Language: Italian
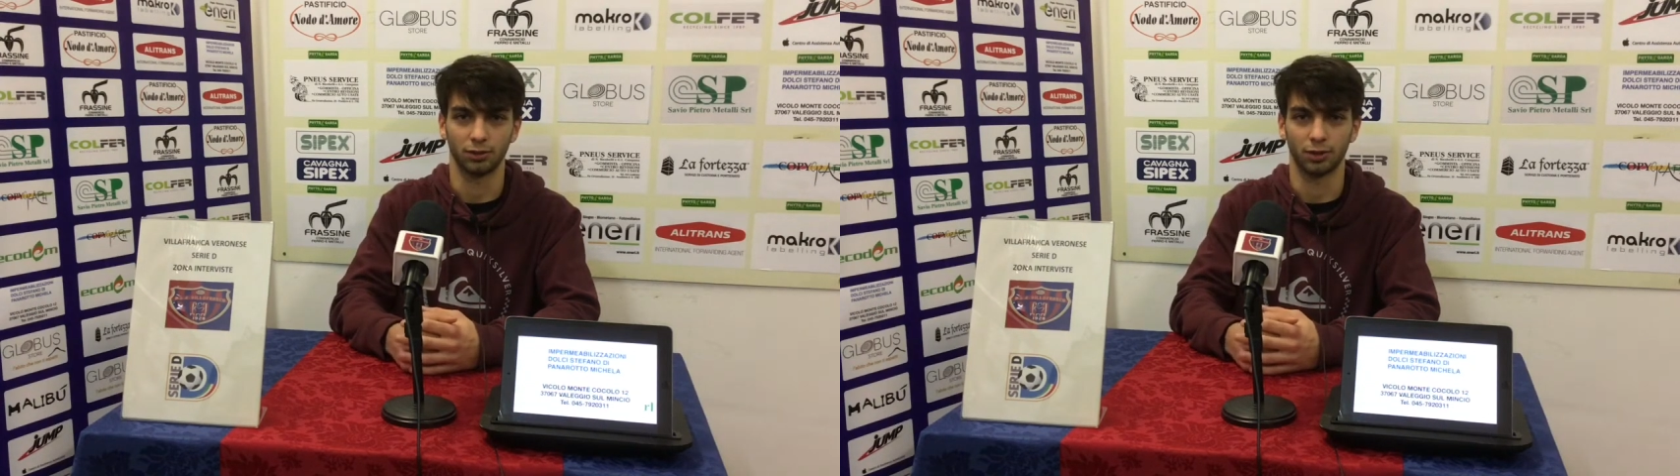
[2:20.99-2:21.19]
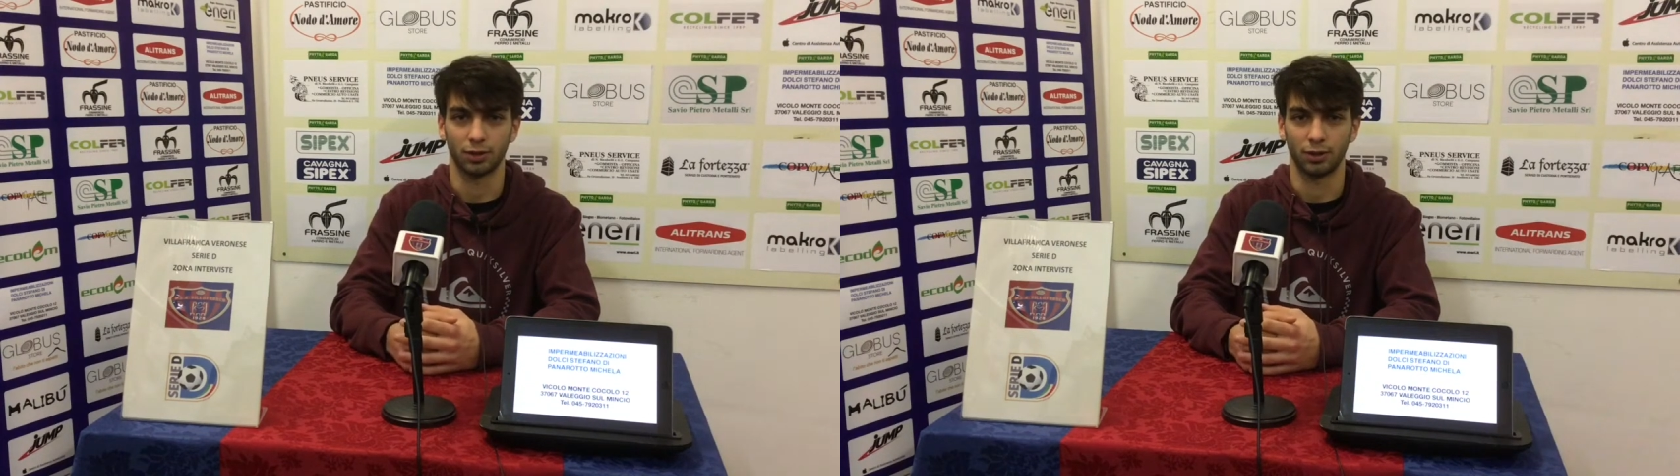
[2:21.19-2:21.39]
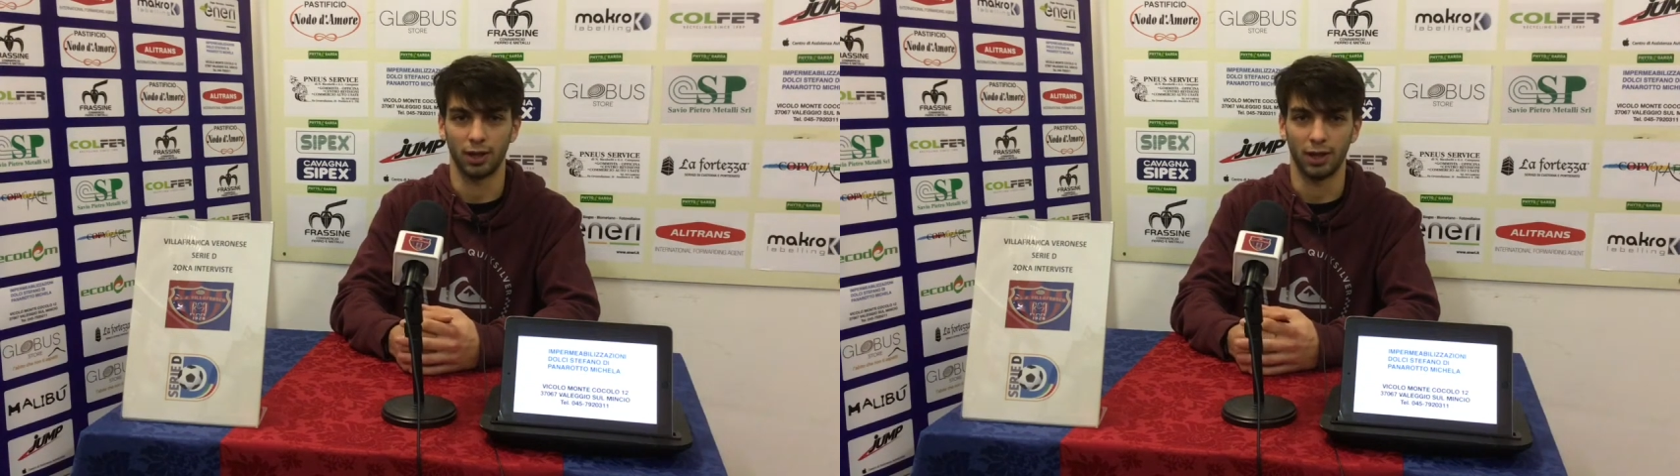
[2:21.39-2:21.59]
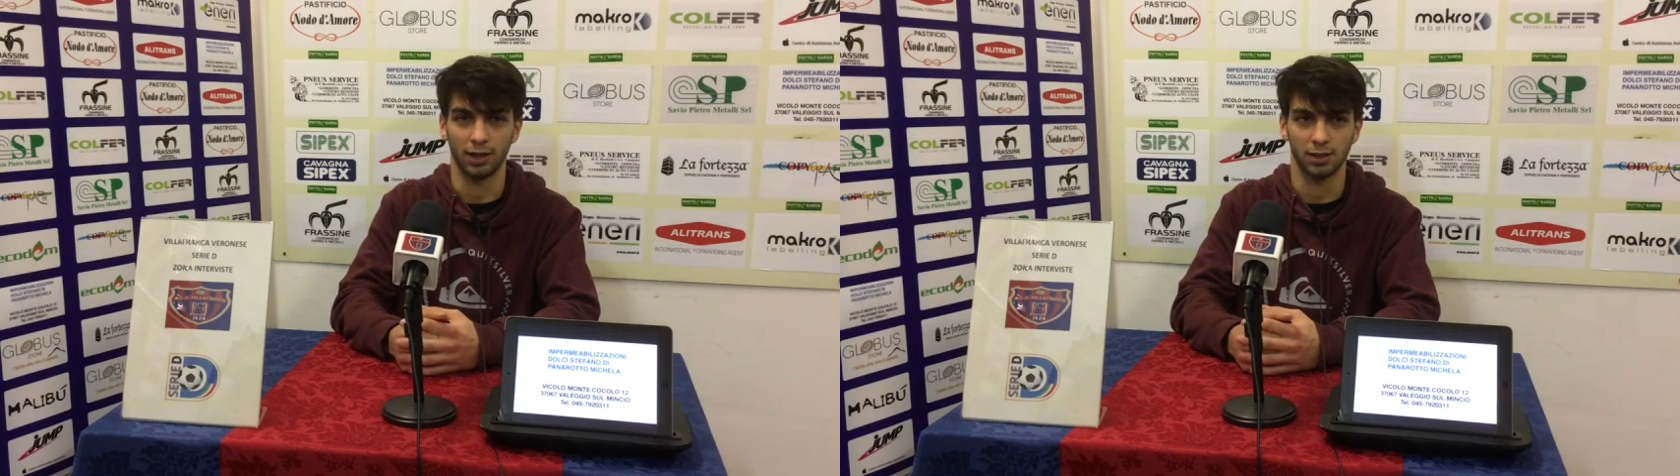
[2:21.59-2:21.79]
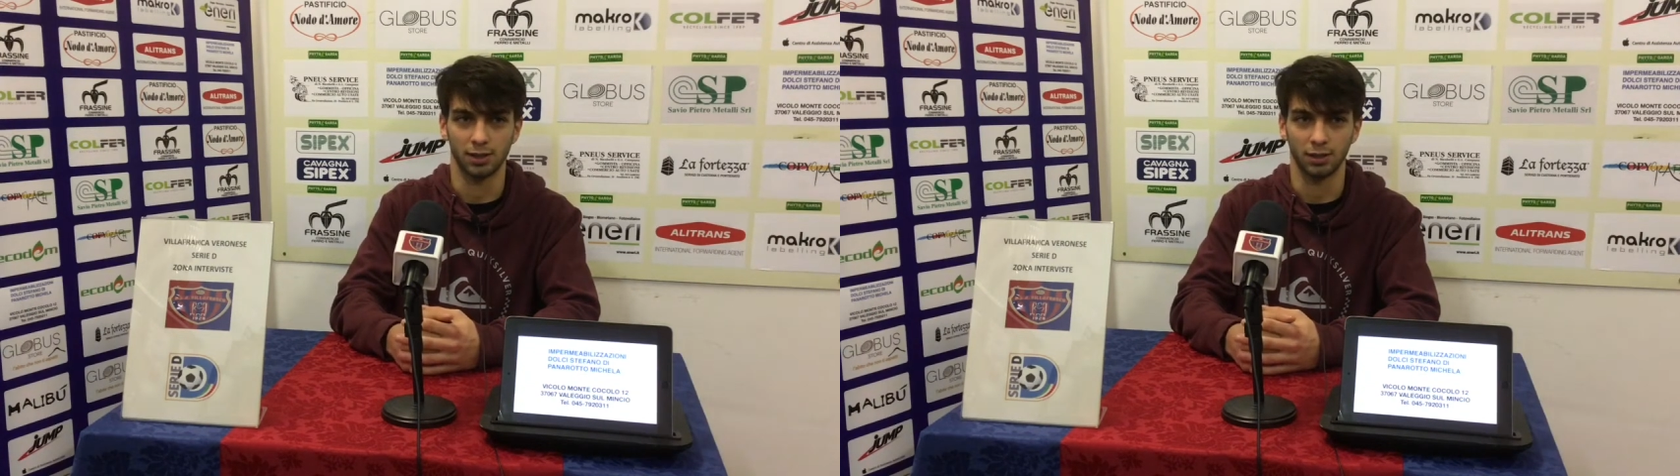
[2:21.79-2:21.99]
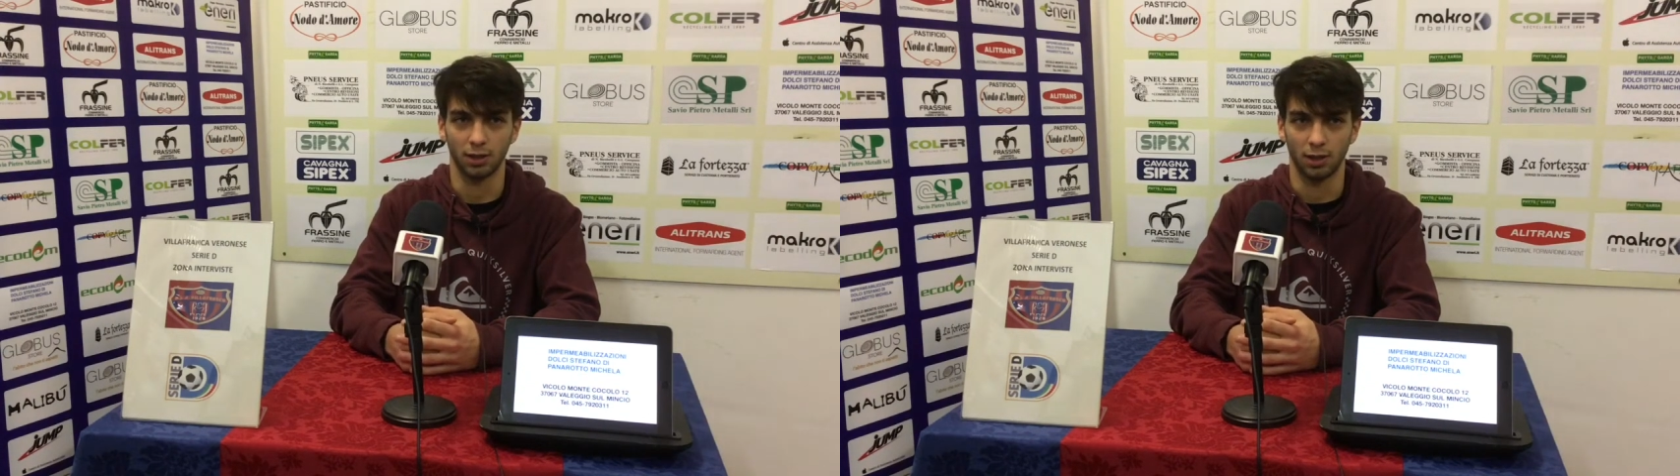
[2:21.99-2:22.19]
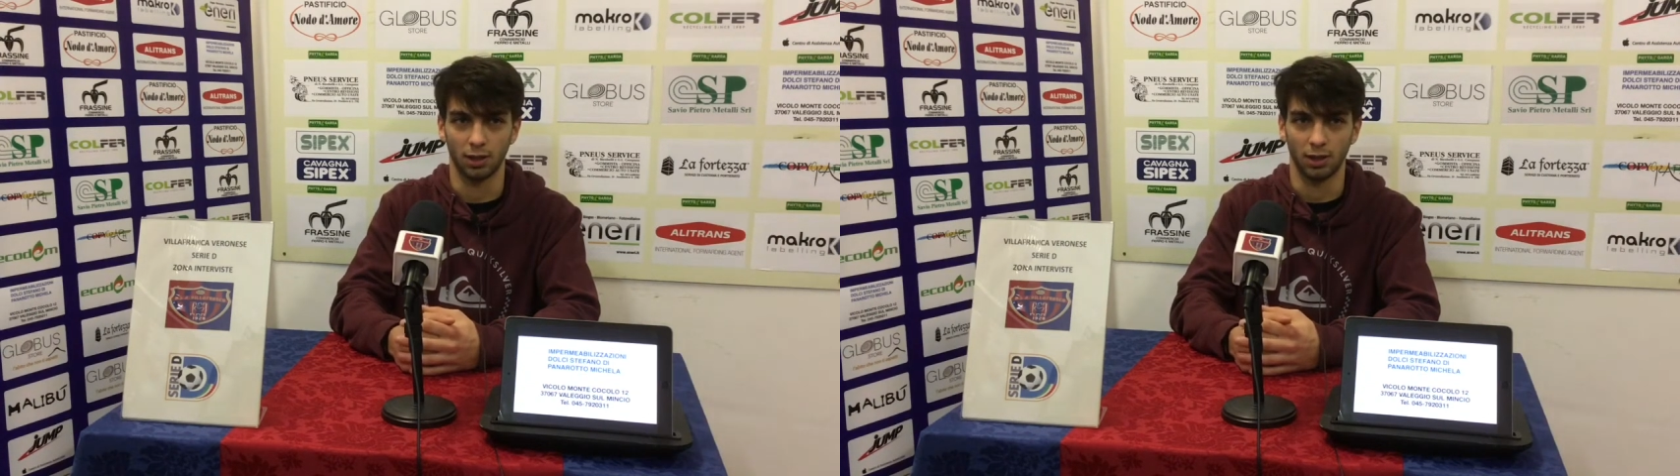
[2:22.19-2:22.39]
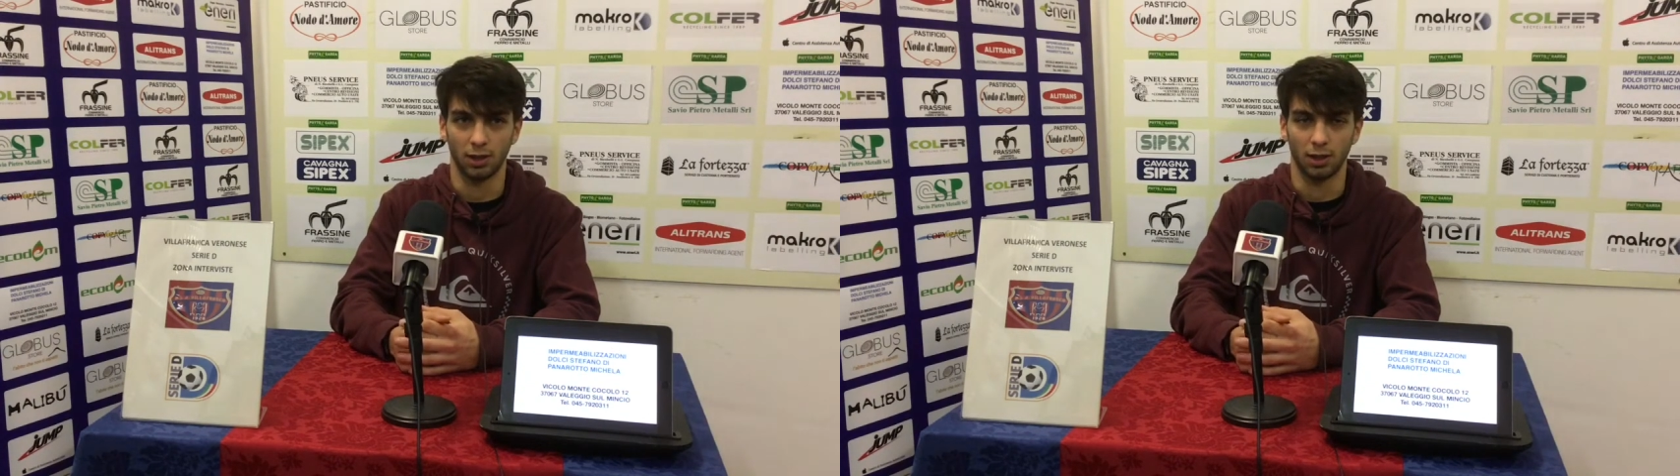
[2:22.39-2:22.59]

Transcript: contro la Lazio